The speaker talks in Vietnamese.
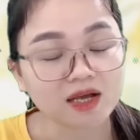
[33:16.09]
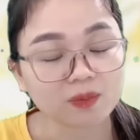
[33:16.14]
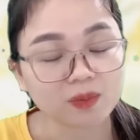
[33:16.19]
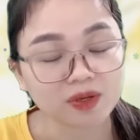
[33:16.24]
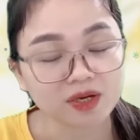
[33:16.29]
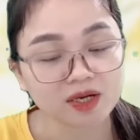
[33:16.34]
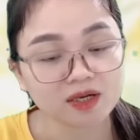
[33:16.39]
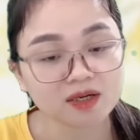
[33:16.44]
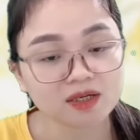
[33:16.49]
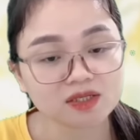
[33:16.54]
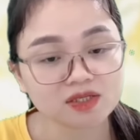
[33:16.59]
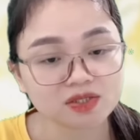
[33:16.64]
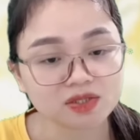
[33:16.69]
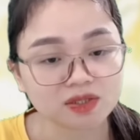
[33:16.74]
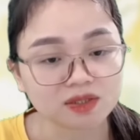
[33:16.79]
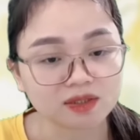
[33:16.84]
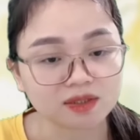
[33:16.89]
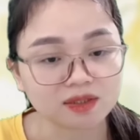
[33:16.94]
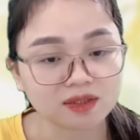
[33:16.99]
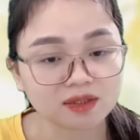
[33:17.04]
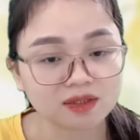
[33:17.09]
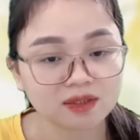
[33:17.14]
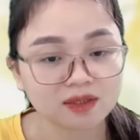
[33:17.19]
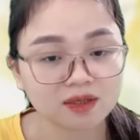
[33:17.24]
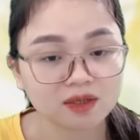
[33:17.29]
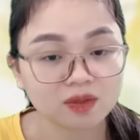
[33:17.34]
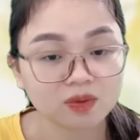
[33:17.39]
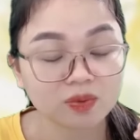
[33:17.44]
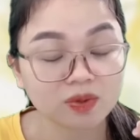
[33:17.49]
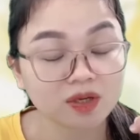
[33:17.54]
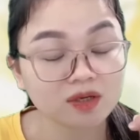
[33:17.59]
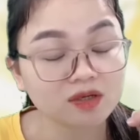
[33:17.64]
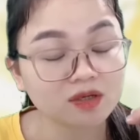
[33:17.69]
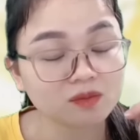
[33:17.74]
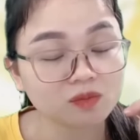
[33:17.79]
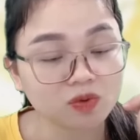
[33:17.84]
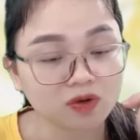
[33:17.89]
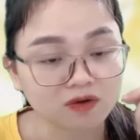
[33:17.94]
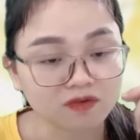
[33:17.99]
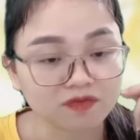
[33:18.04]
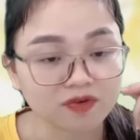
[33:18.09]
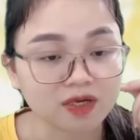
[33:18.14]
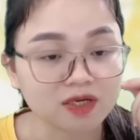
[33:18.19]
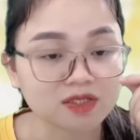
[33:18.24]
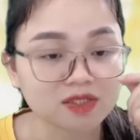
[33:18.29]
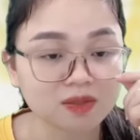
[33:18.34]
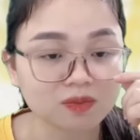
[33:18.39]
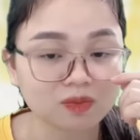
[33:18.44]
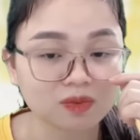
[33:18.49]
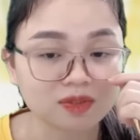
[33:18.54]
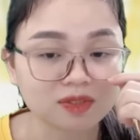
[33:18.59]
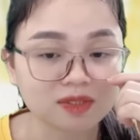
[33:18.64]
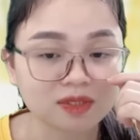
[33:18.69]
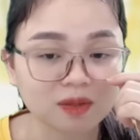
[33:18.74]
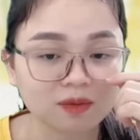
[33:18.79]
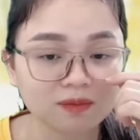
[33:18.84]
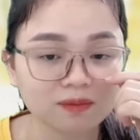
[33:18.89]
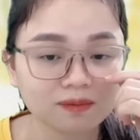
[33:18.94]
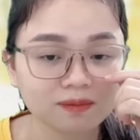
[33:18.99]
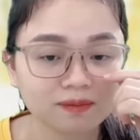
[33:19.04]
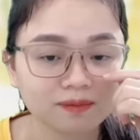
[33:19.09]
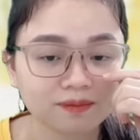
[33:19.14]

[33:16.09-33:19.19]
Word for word: quên hết đất trời Quên hết những muộn phiền trong cuộc sống